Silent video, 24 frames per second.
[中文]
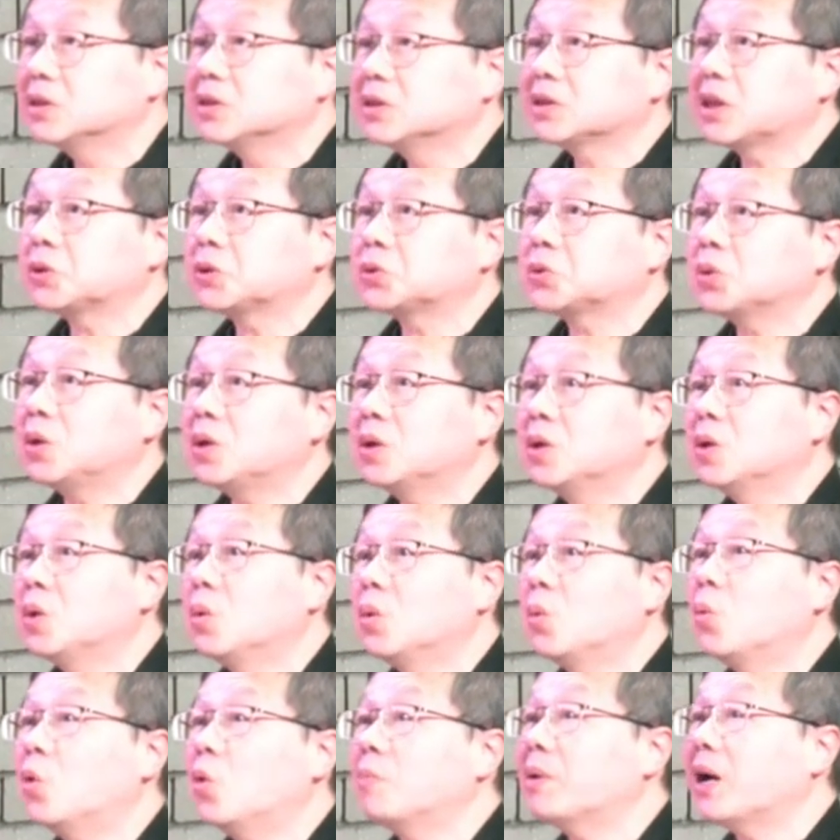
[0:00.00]
他说：“
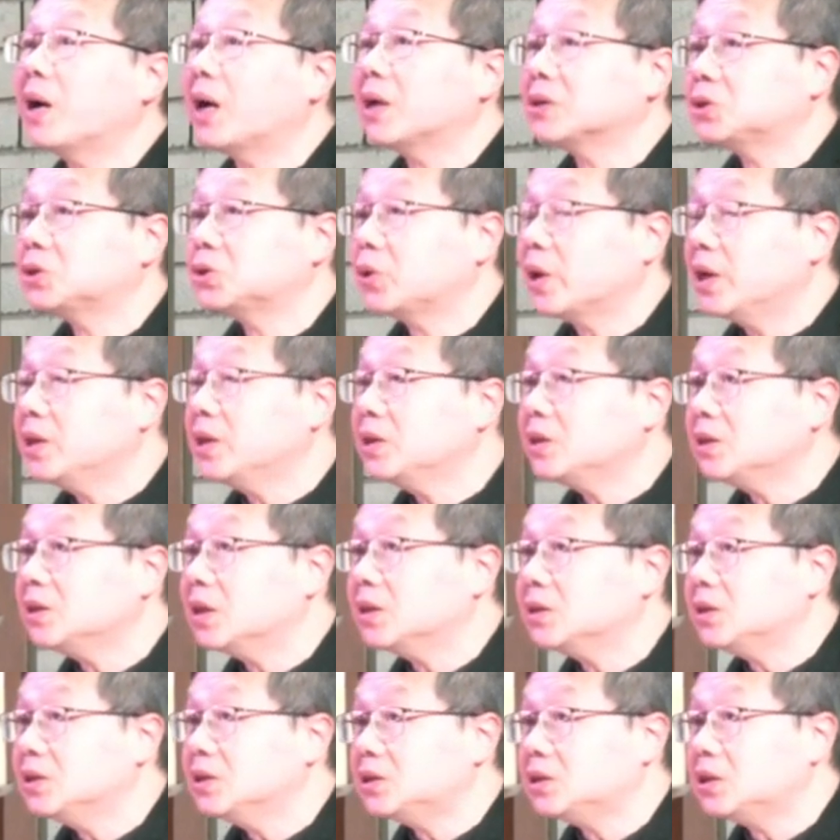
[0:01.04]
我把全地的
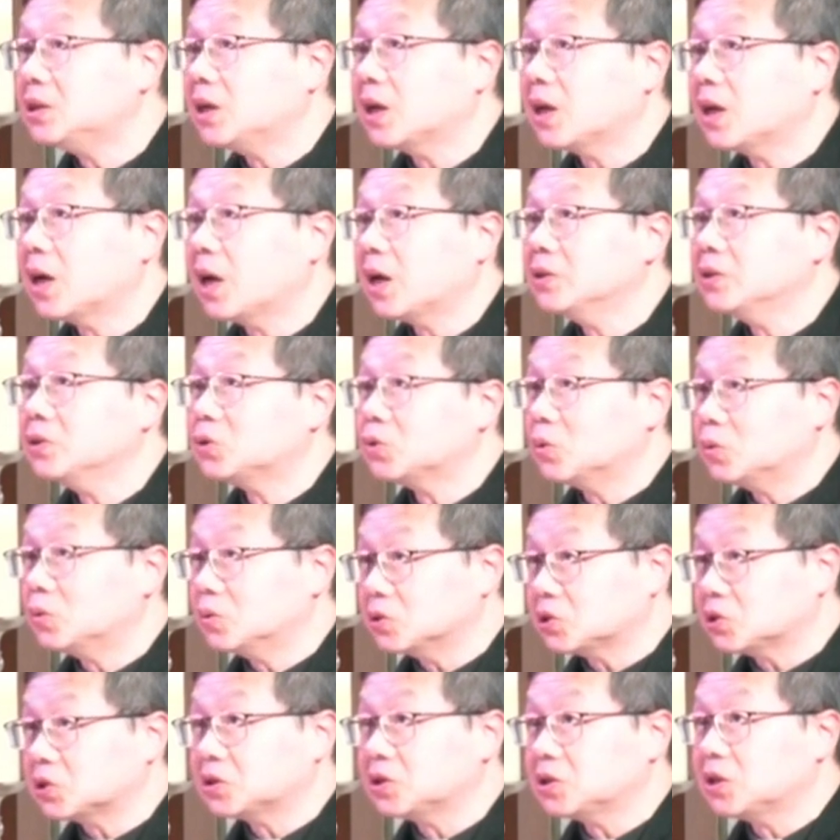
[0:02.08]
一切含种
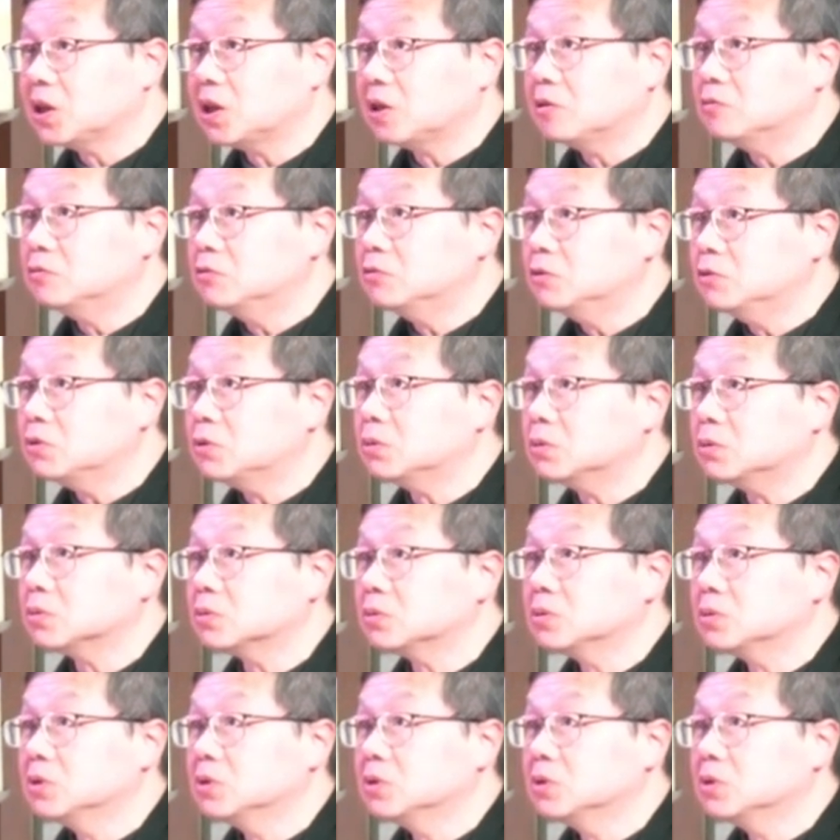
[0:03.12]
子的五谷、